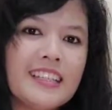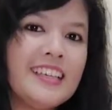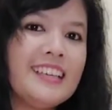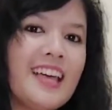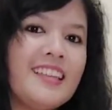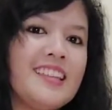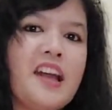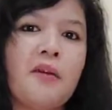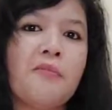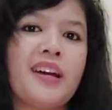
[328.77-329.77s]
kita
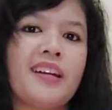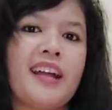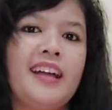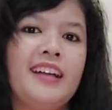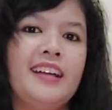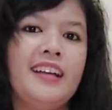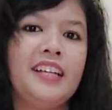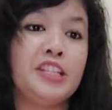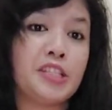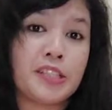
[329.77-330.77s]
tidak marah.
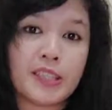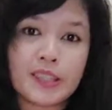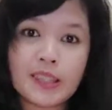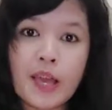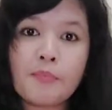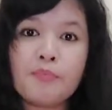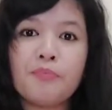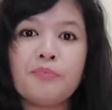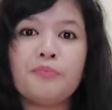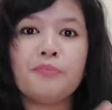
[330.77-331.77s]
Kita tetap
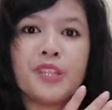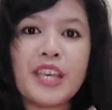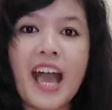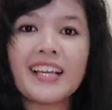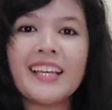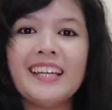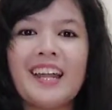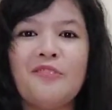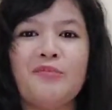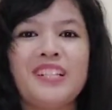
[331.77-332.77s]
yakin
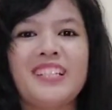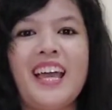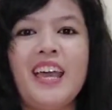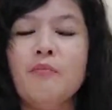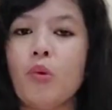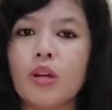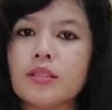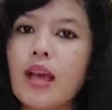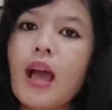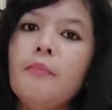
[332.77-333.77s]
dan percaya bahwa
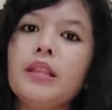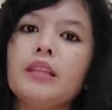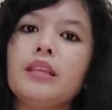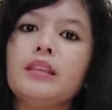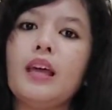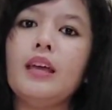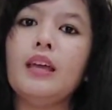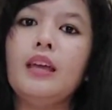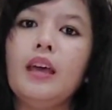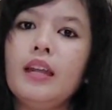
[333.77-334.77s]
sahabat kita
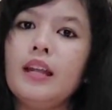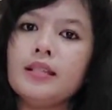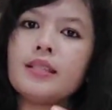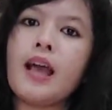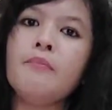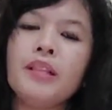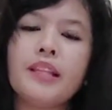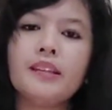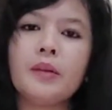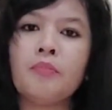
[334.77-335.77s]
adalah sahabat
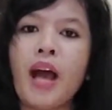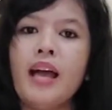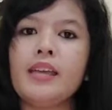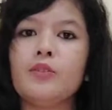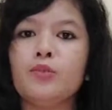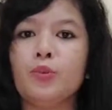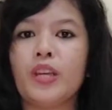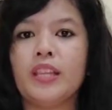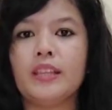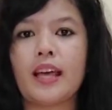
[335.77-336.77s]
yang terbaik untuk
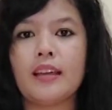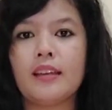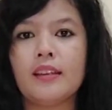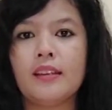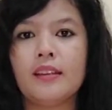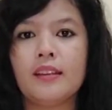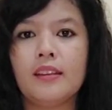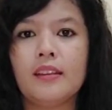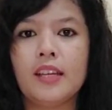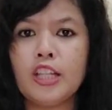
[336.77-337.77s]
kita.
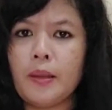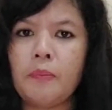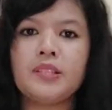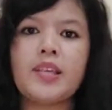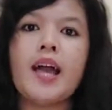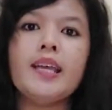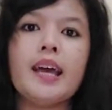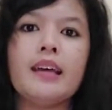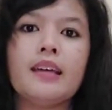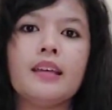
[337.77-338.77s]
Kita
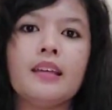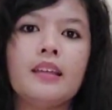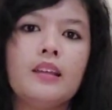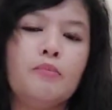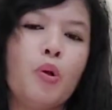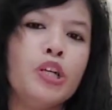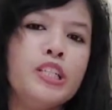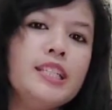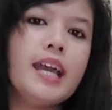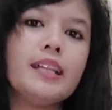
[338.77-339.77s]
percaya bahwa
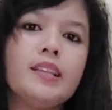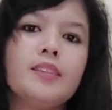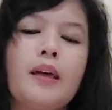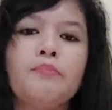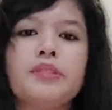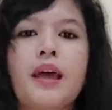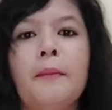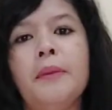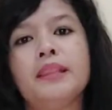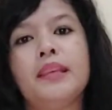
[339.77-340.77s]
dia tetap
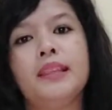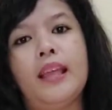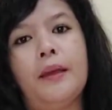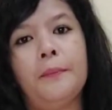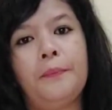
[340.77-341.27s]
sahabat kita.